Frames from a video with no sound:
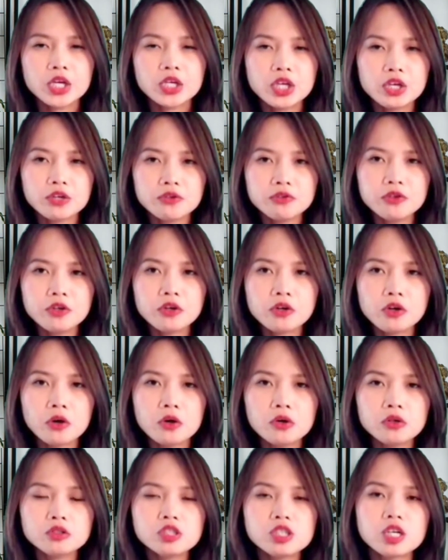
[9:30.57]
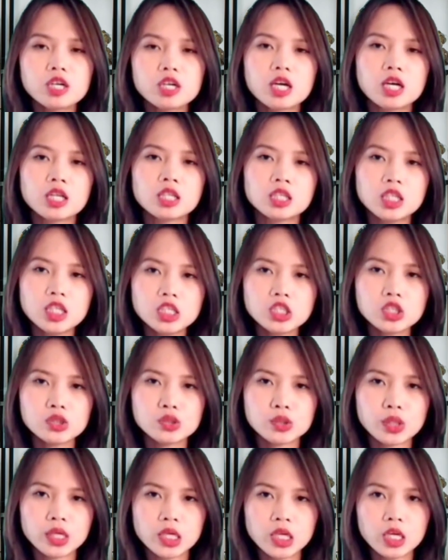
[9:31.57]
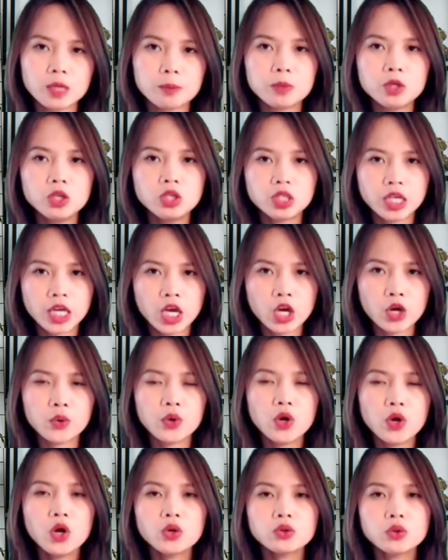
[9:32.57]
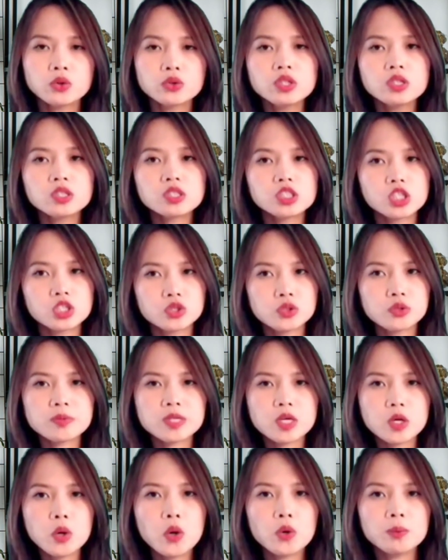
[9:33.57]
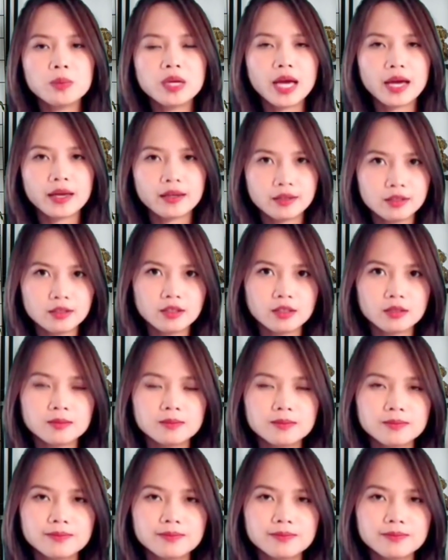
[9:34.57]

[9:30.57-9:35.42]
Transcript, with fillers: địa phương có hỗ trợ cần thiết cho doanh nghiệp, người nghèo, đối tượng trợ giúp xã hội bị ảnh hưởng.